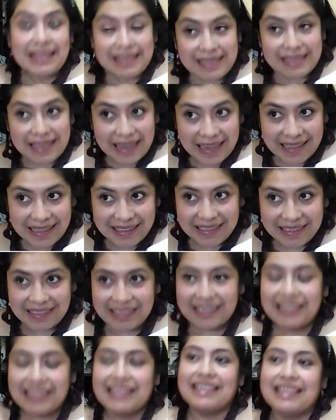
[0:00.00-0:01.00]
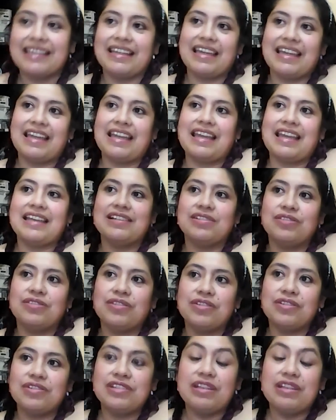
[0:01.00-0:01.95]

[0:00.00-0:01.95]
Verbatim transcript: ser que estos